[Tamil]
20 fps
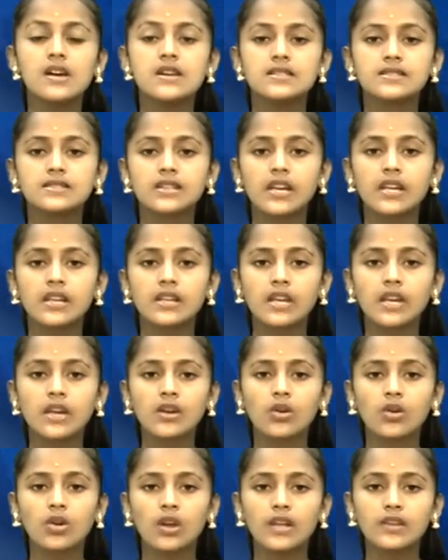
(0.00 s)

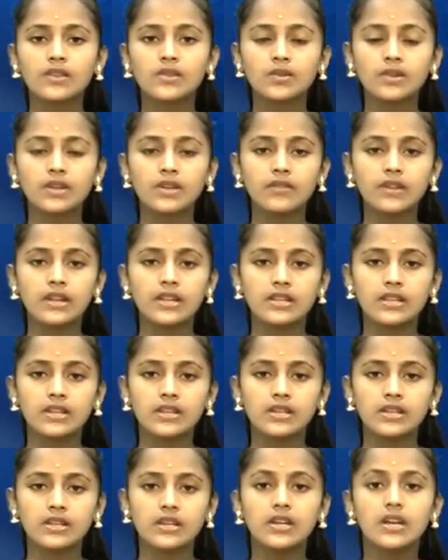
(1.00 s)
செயற்கைக்கோளை சுட்டு
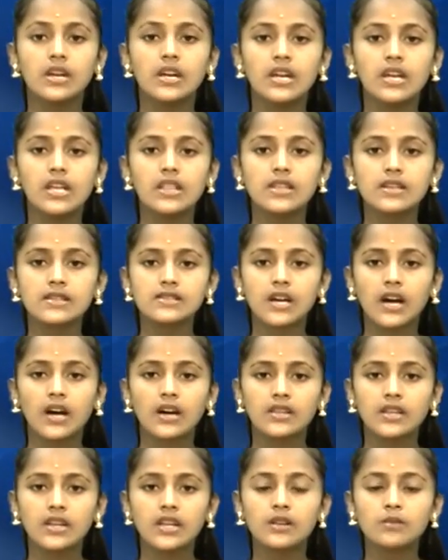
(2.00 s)
வீழ்த்தியது இந்த
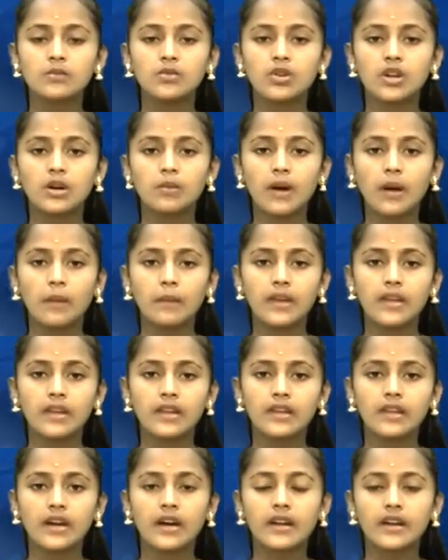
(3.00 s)
சாதனையின் மூலம்
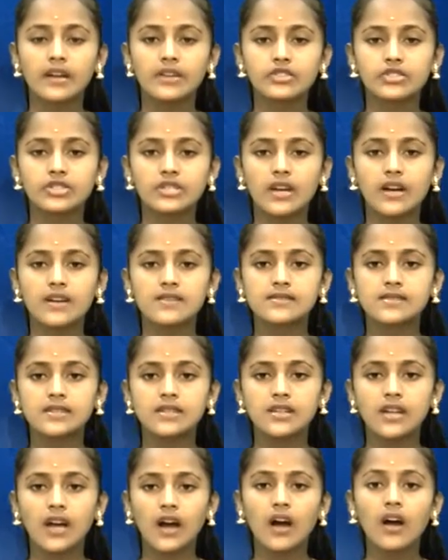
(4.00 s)
அமெரிக்கா ரஷ்யா
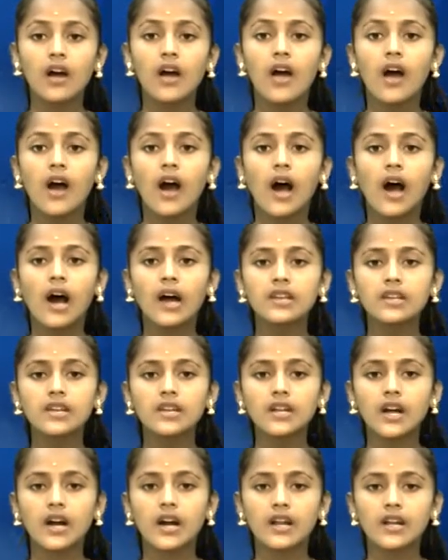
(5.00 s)
சீனா ஆகிய
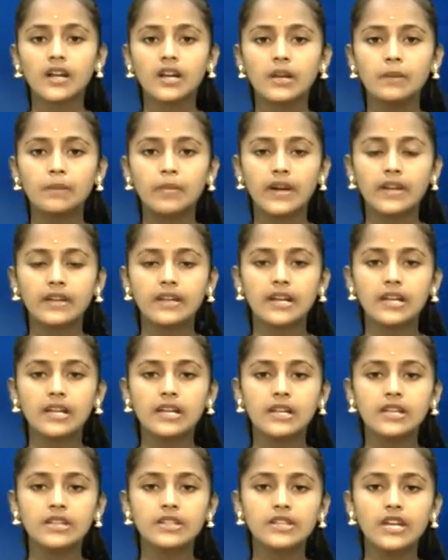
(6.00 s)
நாடுகளின்
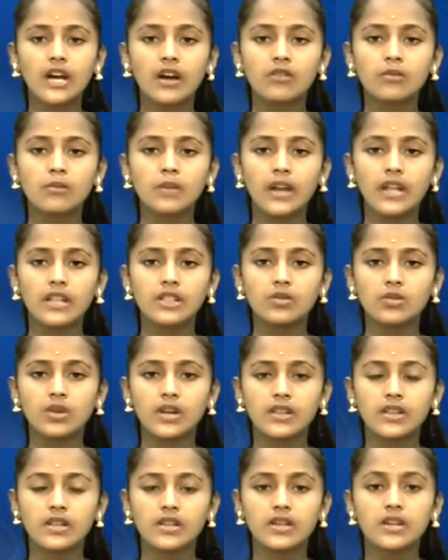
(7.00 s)
பட்டியலில் இந்தியாவும்
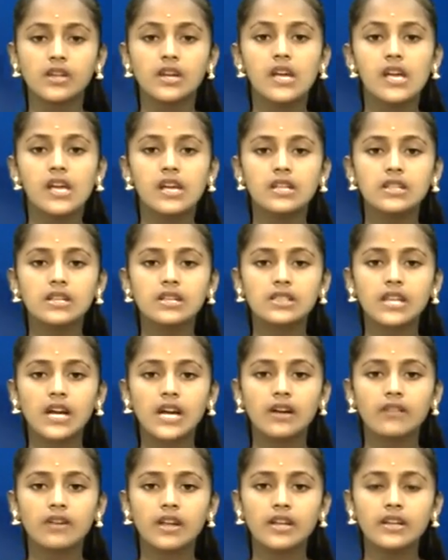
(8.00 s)
இணைந்துள்ளது இந்த
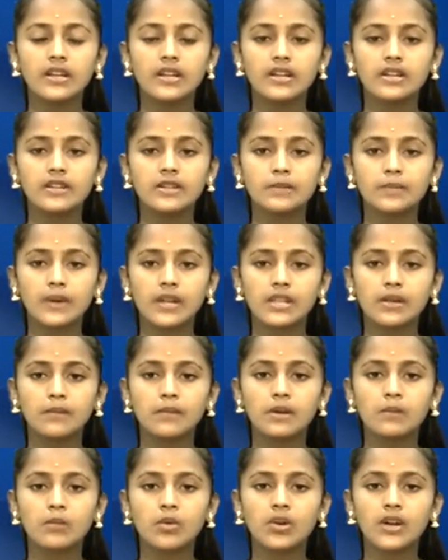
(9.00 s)
தகவலை நேற்று
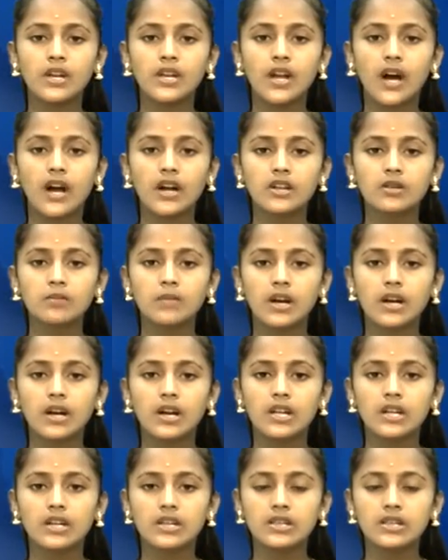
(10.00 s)
பிரதமர் மோடி நாட்டு மக்களுக்கு